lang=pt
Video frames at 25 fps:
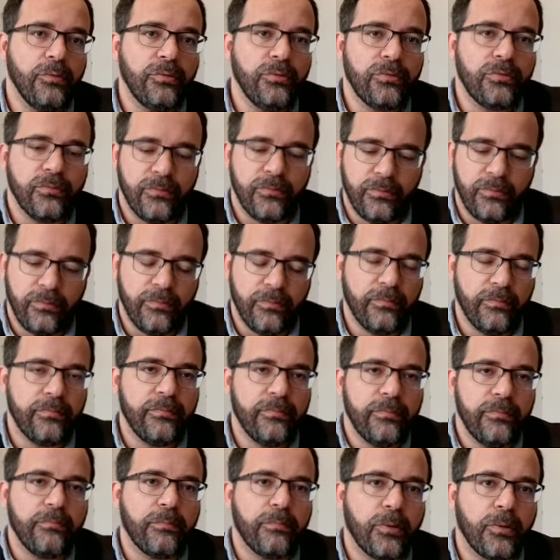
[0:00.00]
muito
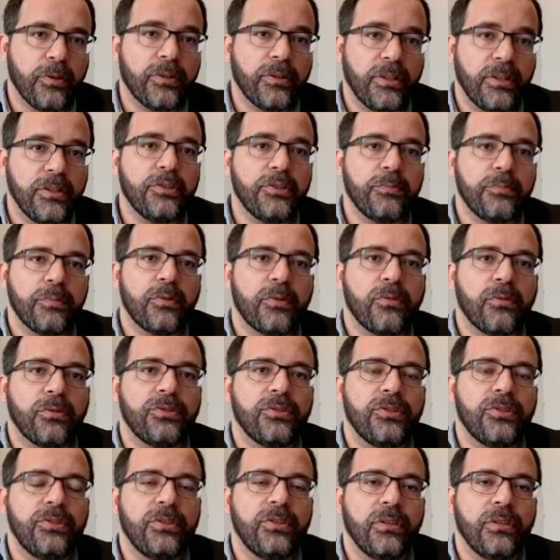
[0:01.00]
importante para
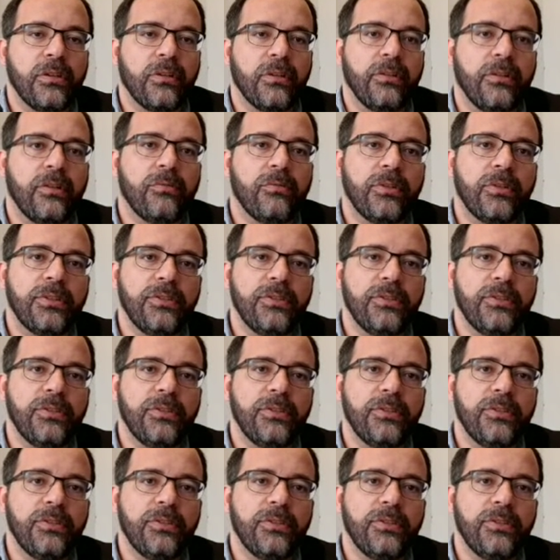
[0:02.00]
o cotidiano.